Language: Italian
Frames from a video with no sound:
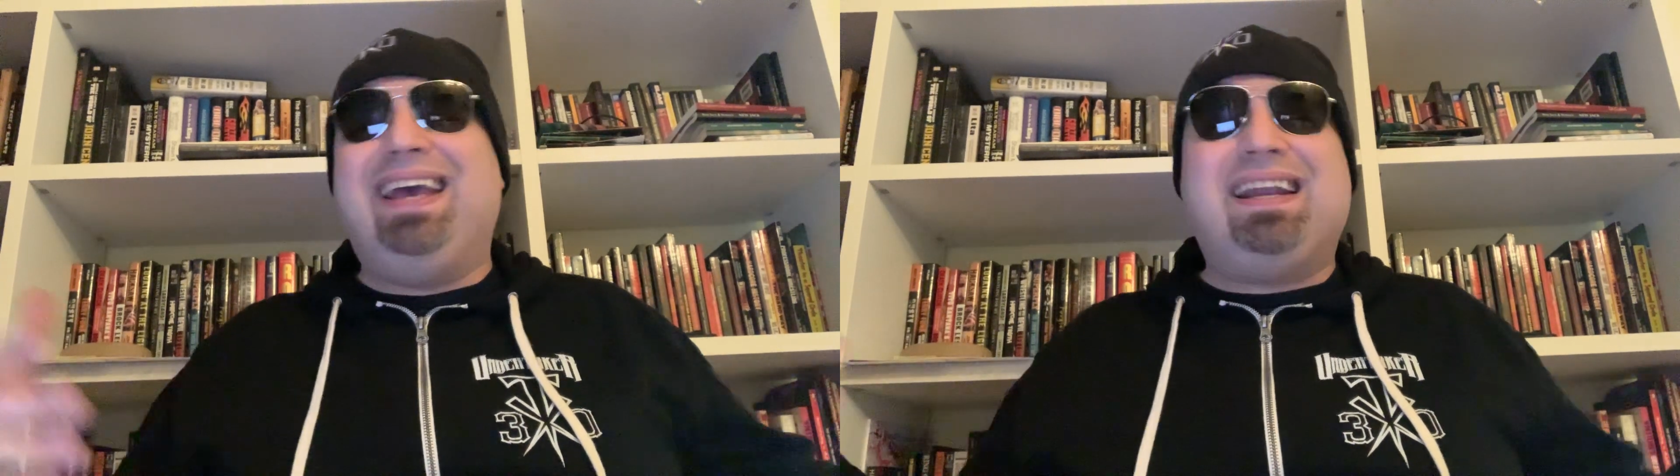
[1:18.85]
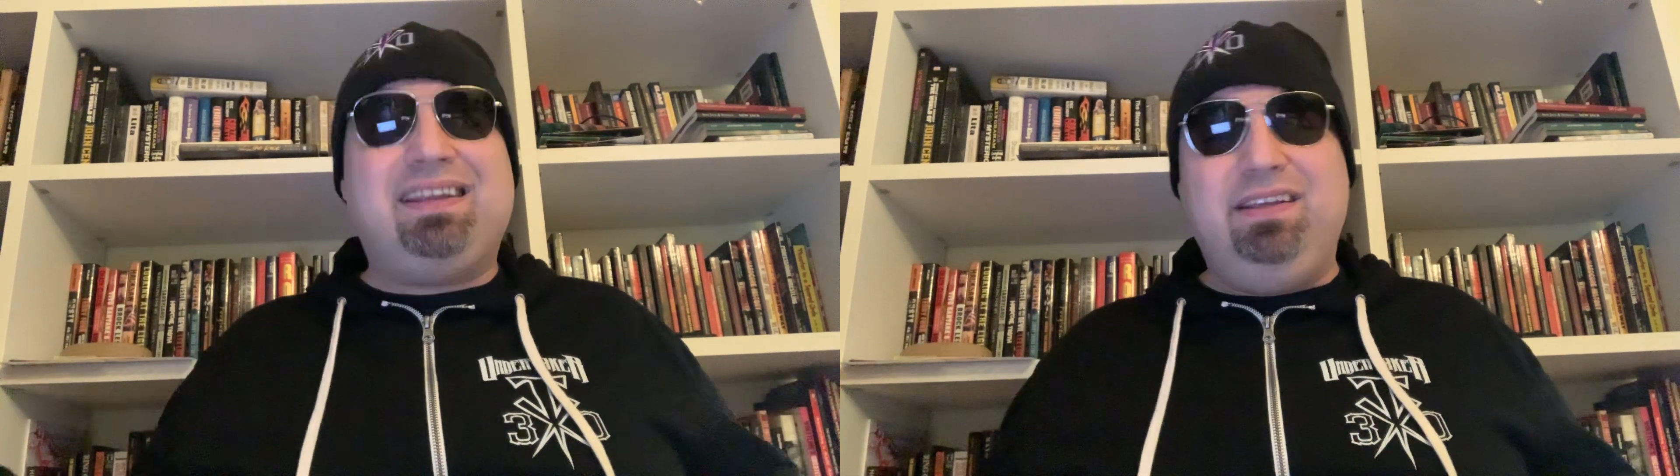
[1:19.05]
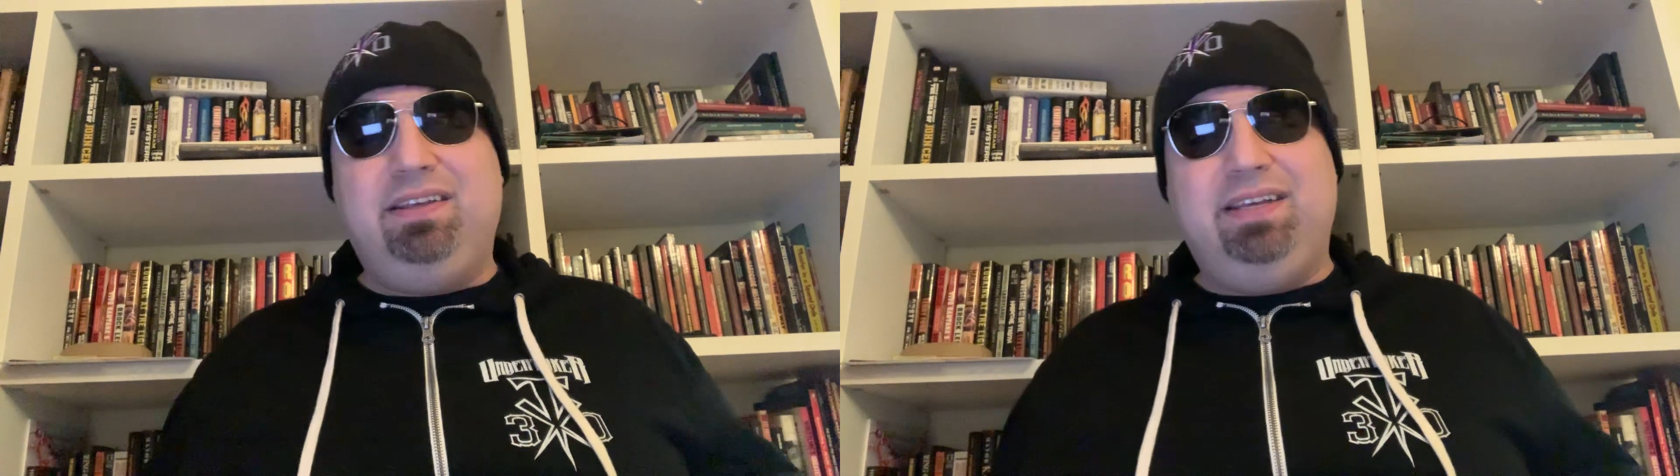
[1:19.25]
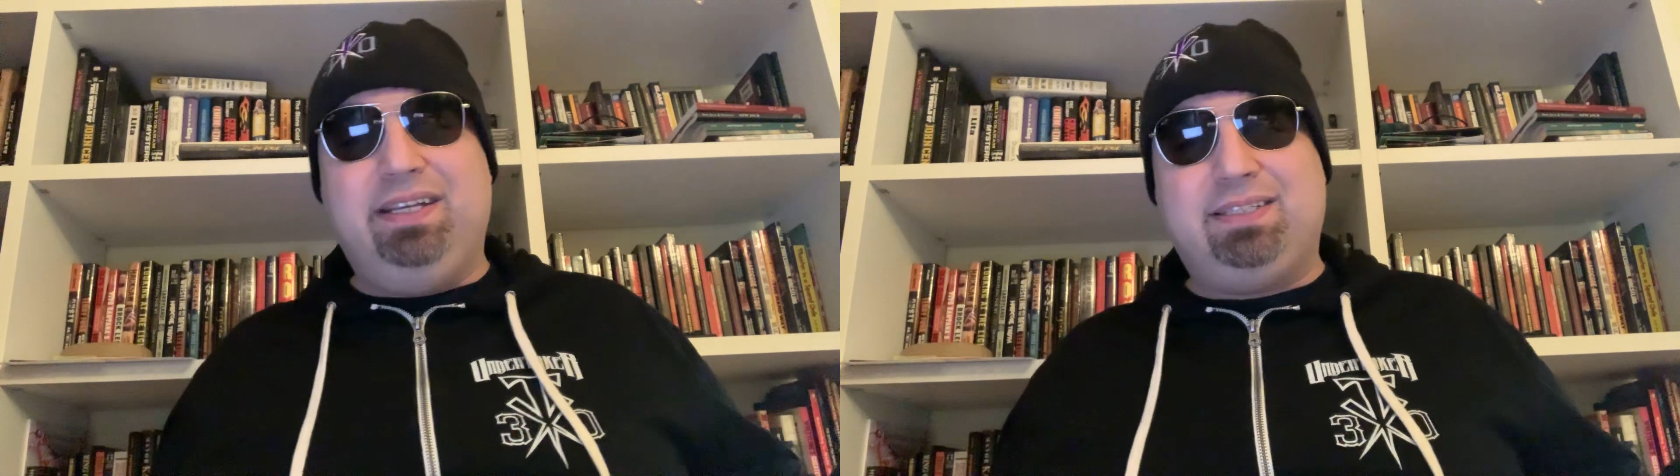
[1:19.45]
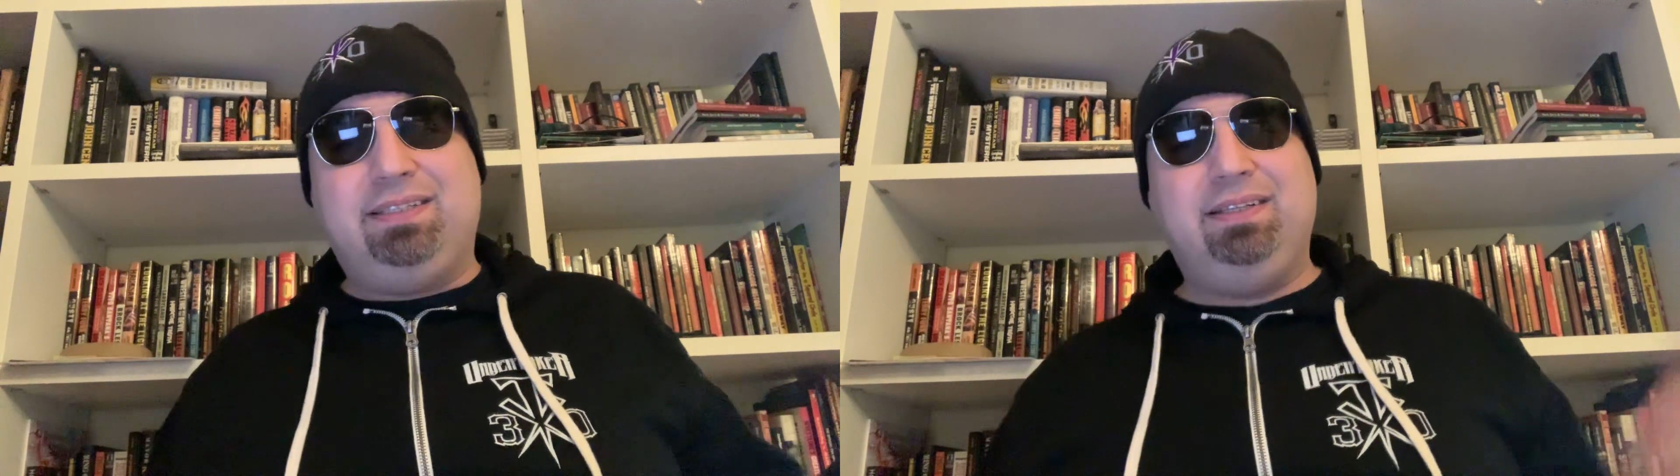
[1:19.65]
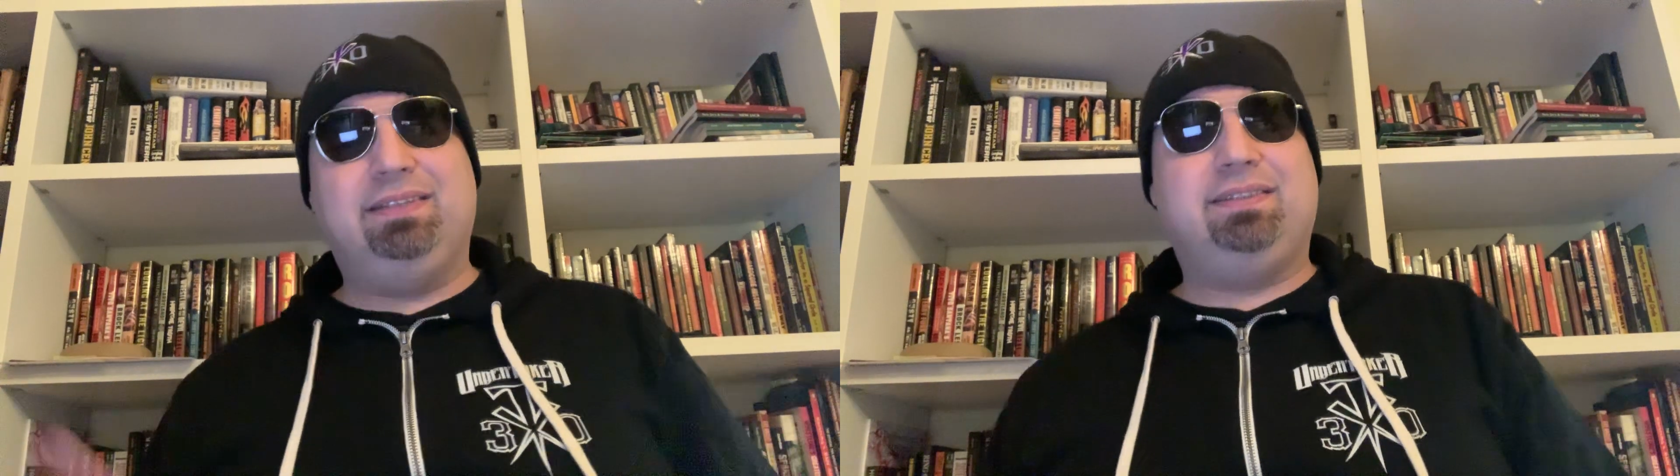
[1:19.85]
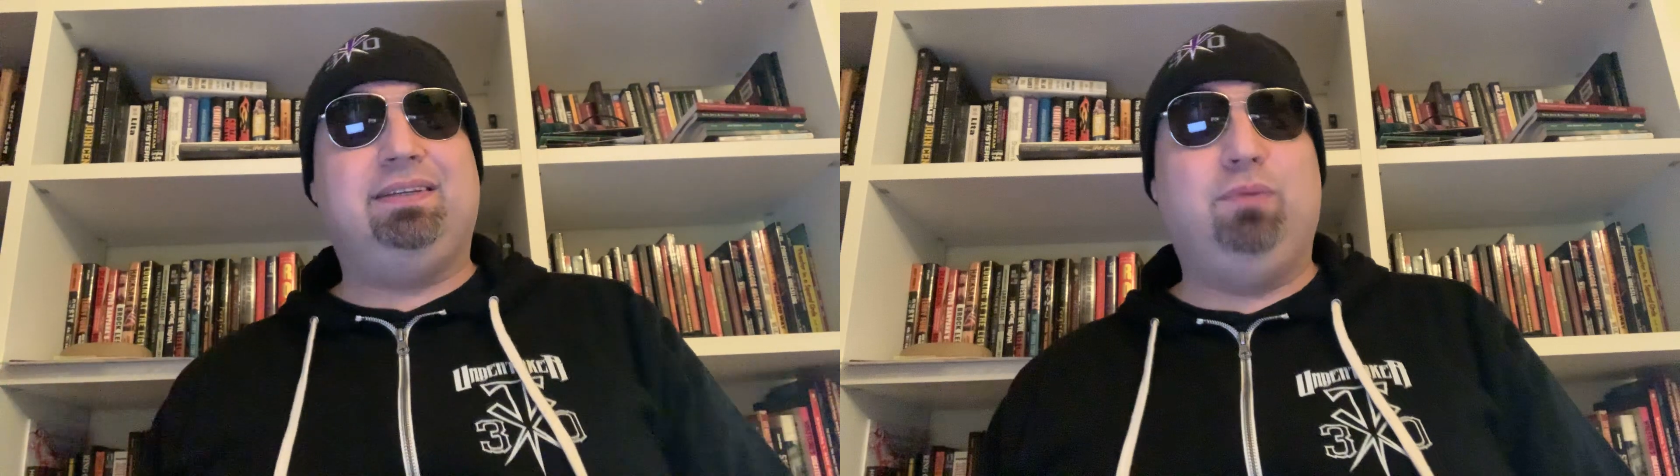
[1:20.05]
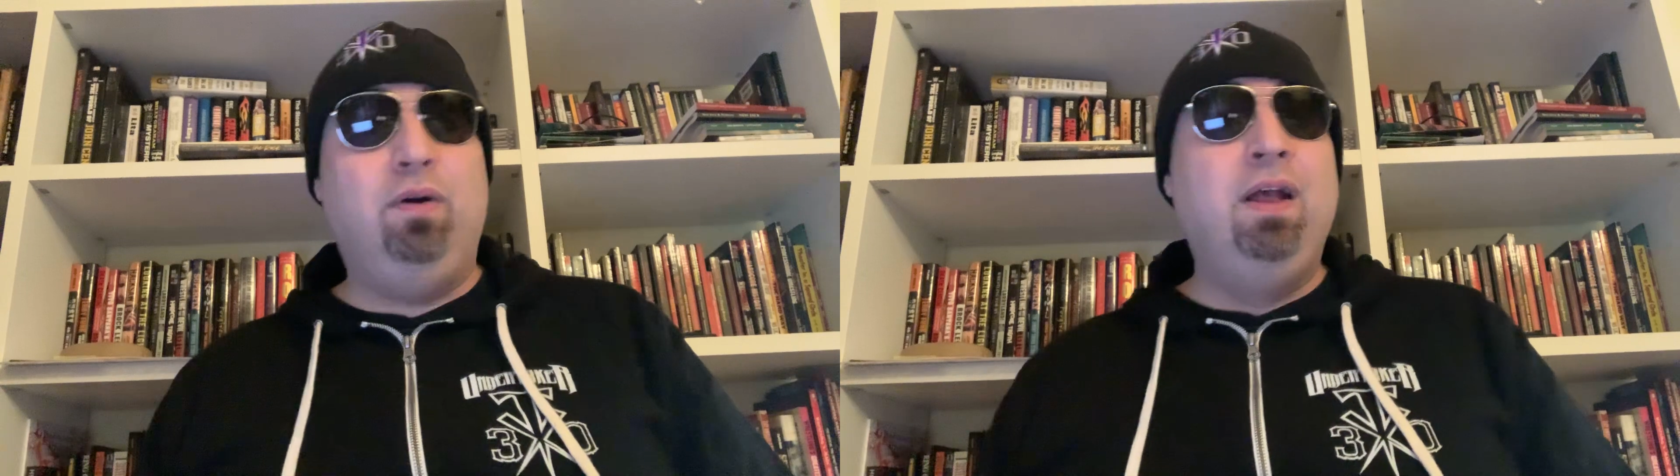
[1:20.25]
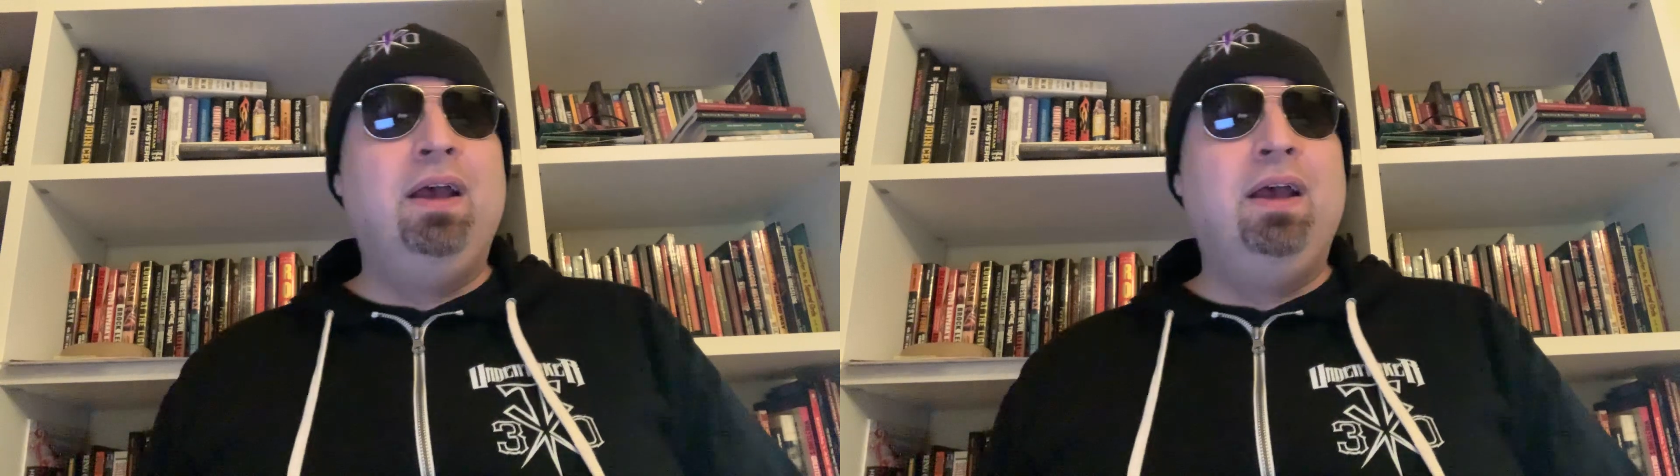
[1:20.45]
richiestissimo.